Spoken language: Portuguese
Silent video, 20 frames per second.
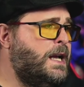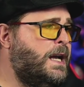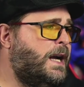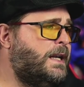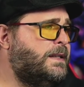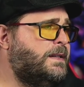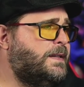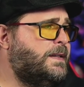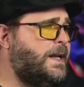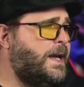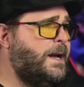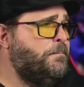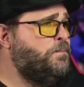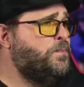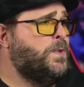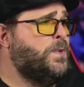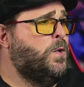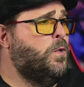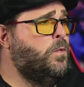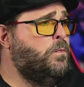
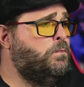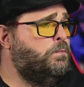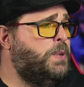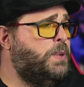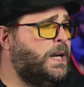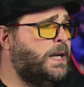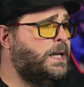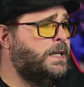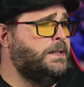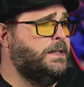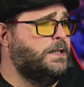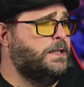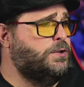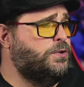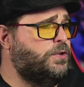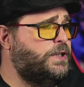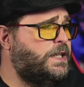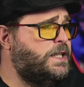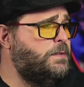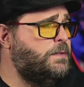até um banner
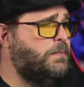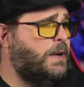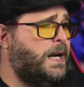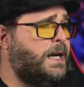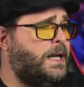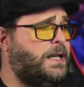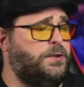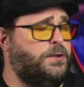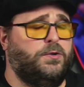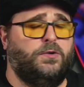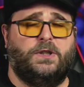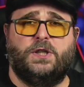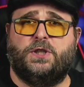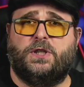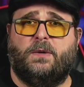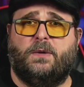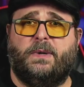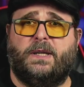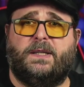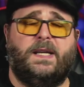todo animado que
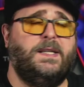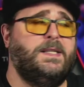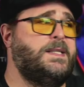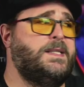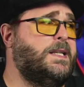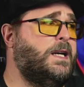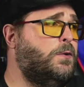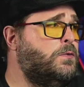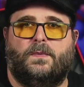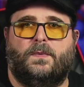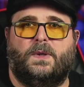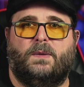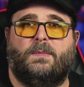chame atenção.